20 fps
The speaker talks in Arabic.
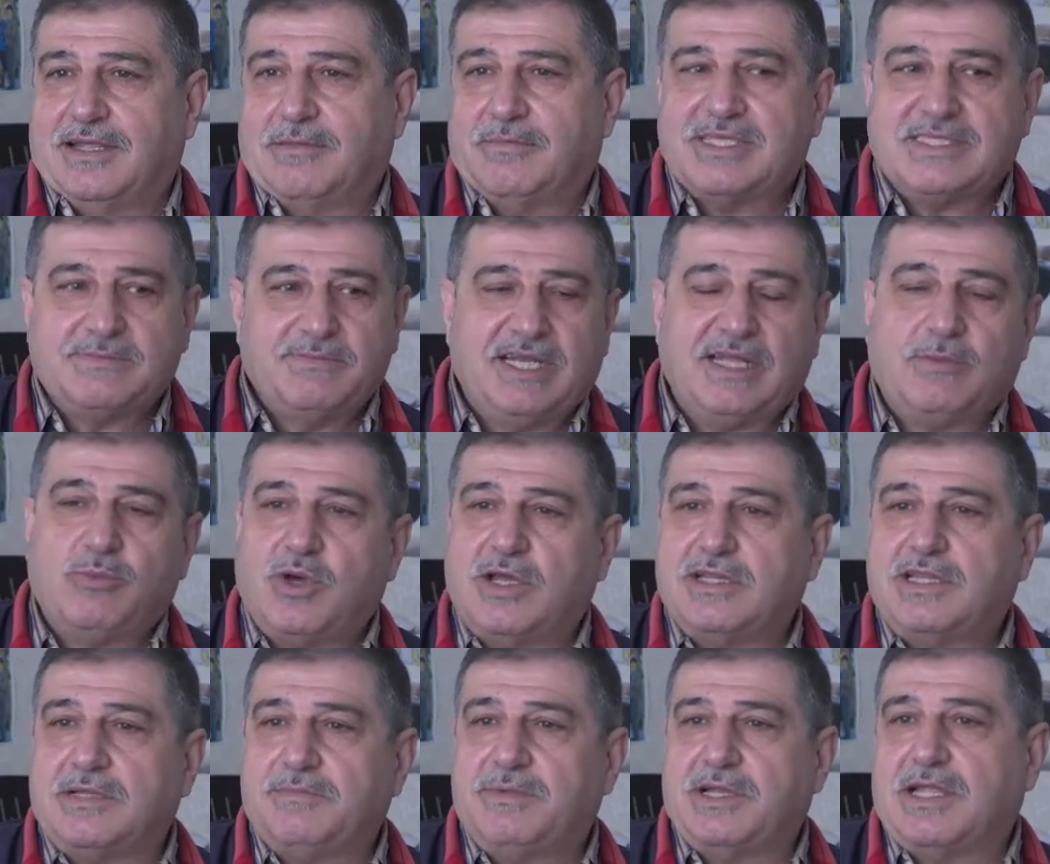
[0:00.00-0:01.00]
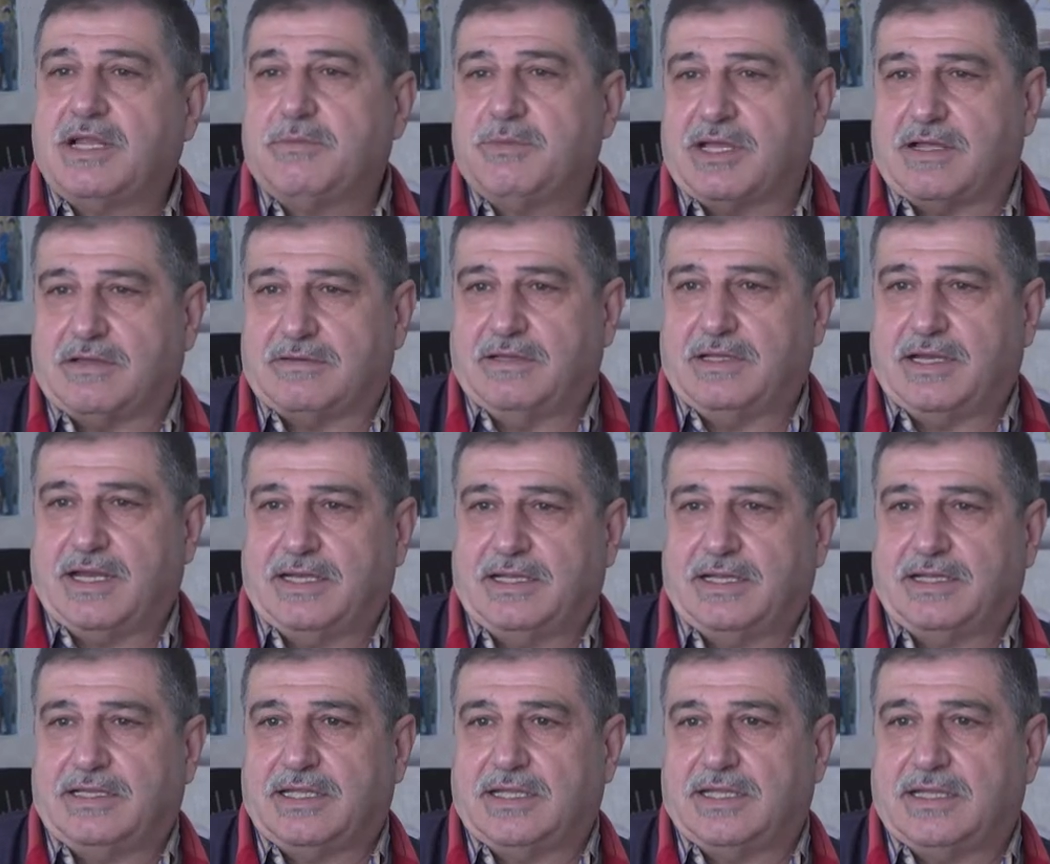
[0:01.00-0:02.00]
بس منع مغادره كلمه خطيره يعني
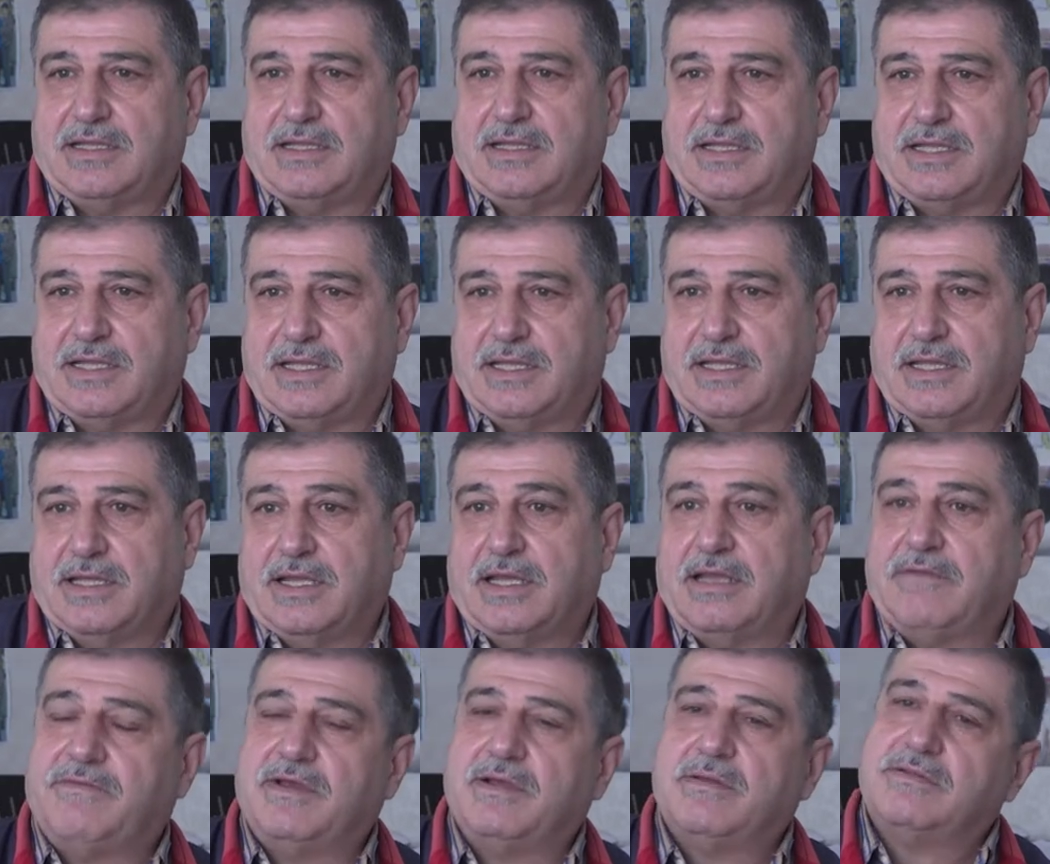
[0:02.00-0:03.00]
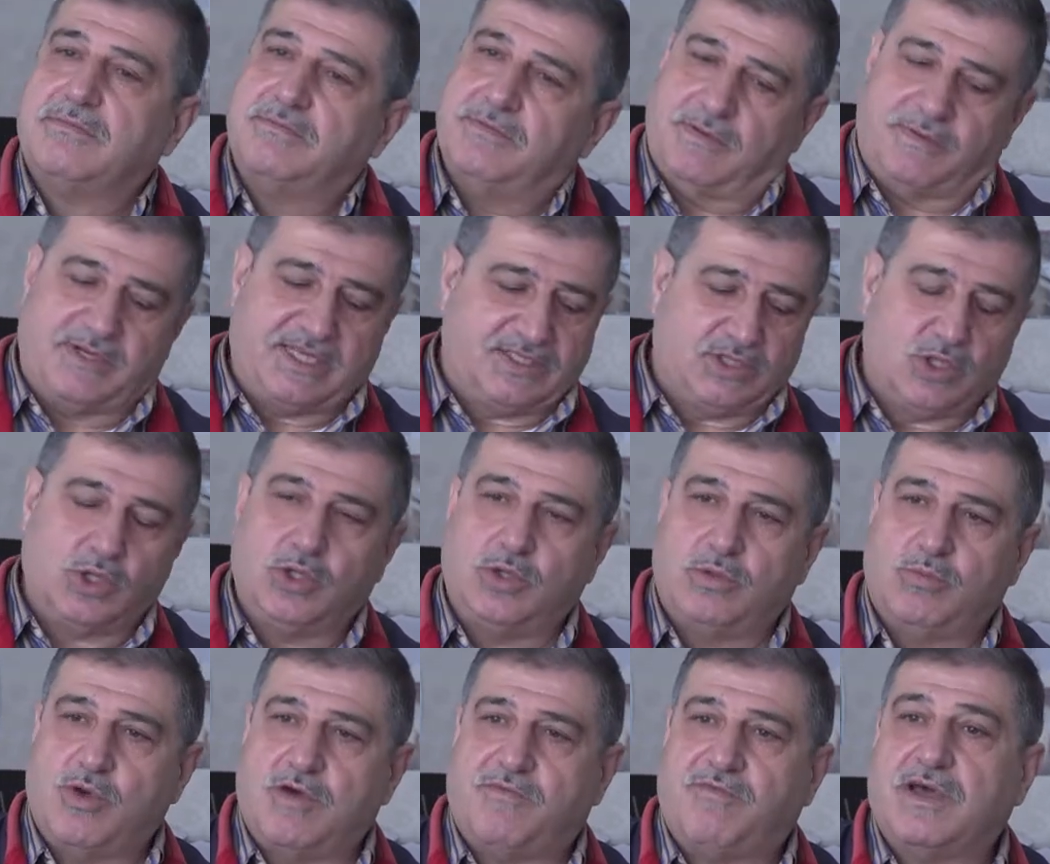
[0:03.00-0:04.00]
انت هيك فابرزت له
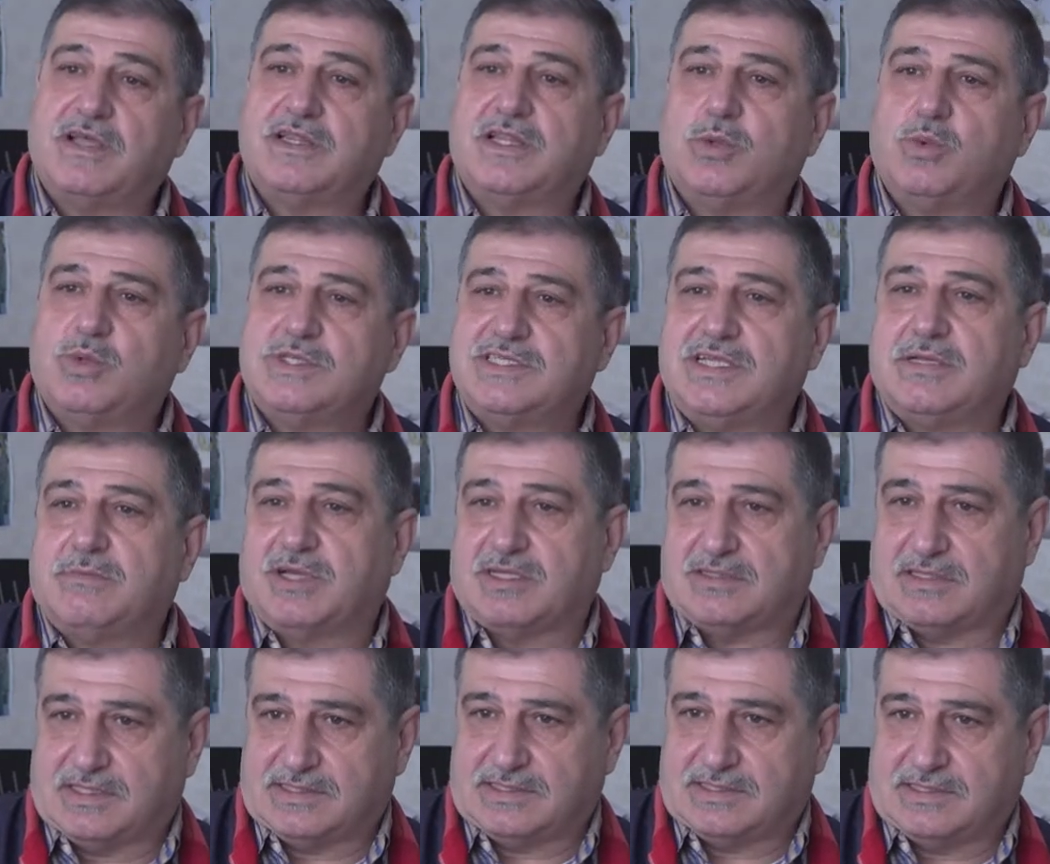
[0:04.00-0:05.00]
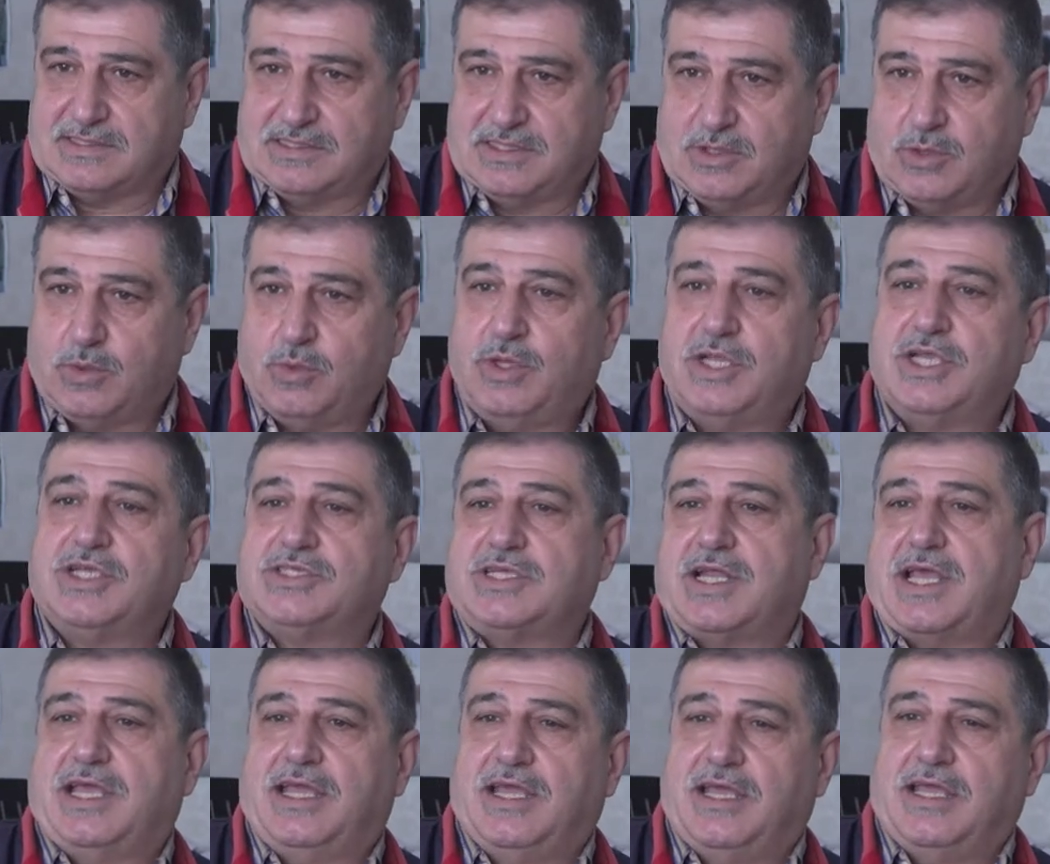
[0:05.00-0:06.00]
موافقه الوزير المختص وليش
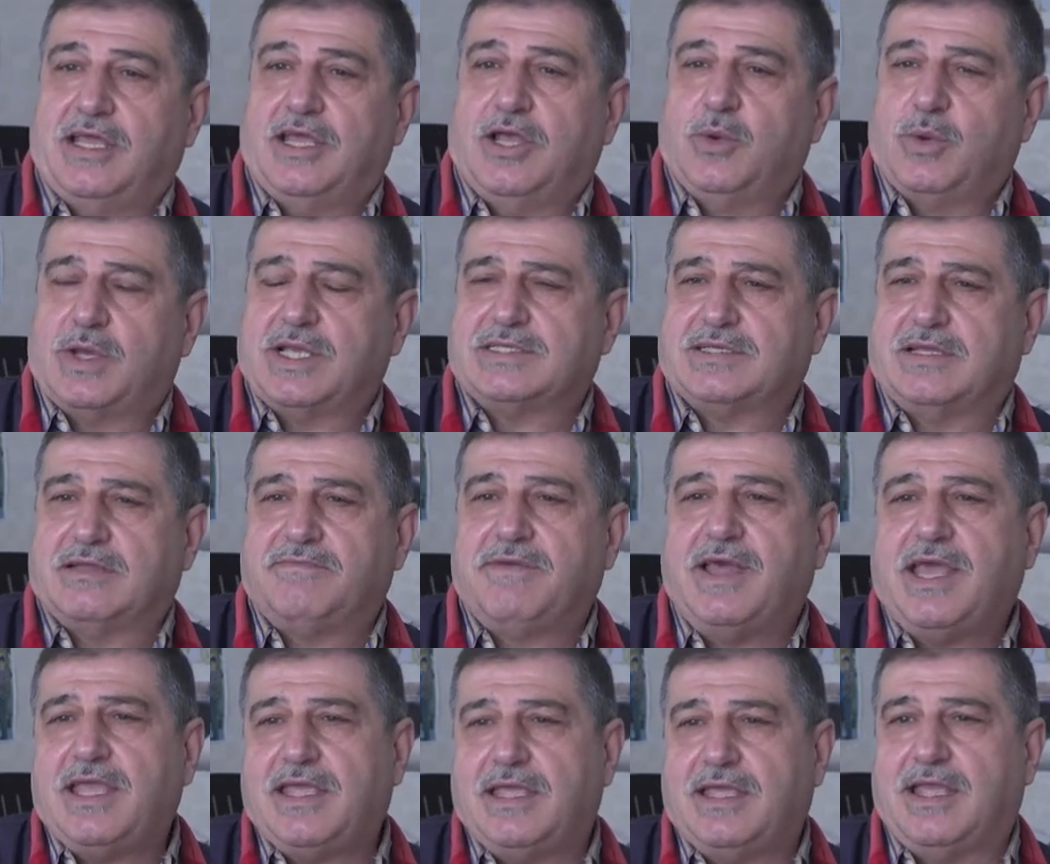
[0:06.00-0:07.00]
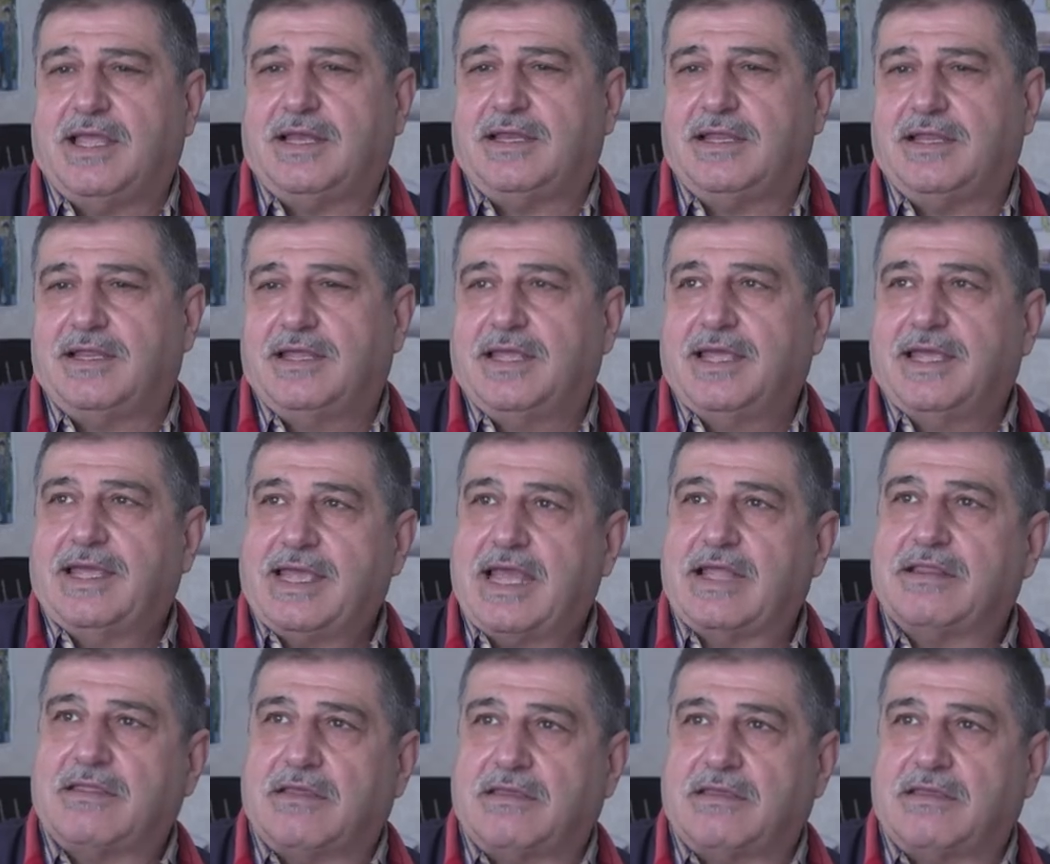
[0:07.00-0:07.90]
رايح وكذا فهي يعني كان